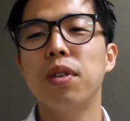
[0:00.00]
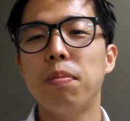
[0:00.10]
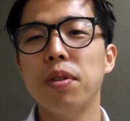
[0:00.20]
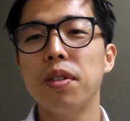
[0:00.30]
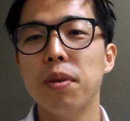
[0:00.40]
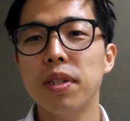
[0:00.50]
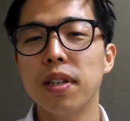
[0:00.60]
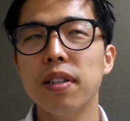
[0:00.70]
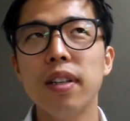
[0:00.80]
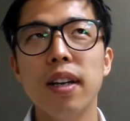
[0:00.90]
첫 번째
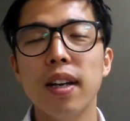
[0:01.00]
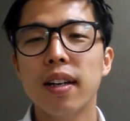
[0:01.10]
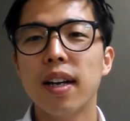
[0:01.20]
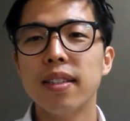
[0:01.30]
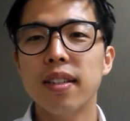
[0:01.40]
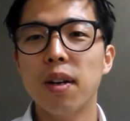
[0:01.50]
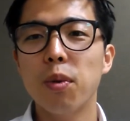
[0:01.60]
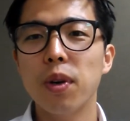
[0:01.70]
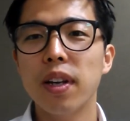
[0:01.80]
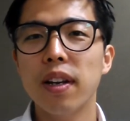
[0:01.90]
회사는 가스랑
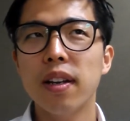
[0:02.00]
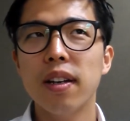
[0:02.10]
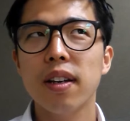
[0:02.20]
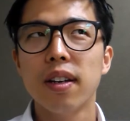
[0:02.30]
오일의